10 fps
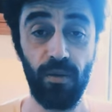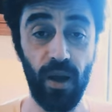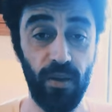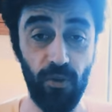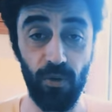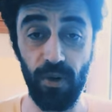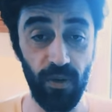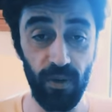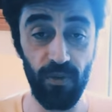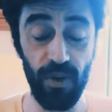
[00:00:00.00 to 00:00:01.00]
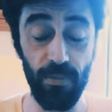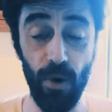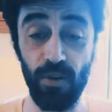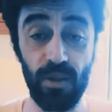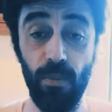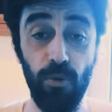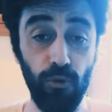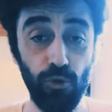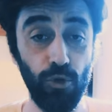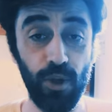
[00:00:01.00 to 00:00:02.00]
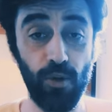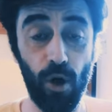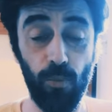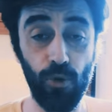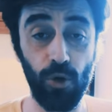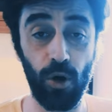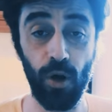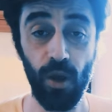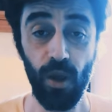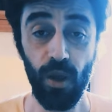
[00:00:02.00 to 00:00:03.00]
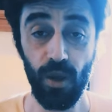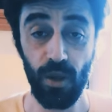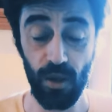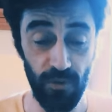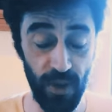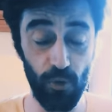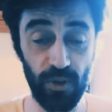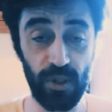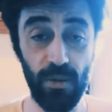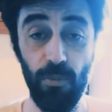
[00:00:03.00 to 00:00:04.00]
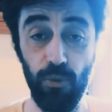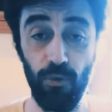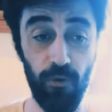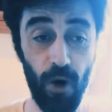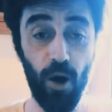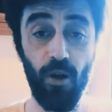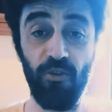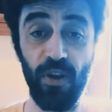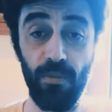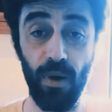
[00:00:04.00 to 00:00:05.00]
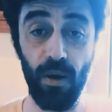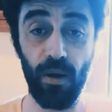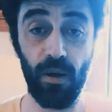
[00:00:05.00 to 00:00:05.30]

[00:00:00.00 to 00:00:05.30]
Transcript: Ils ne ils viennent pas au cinéma pour vous donner leur pognon, ils viennent au cinéma pour voir un film,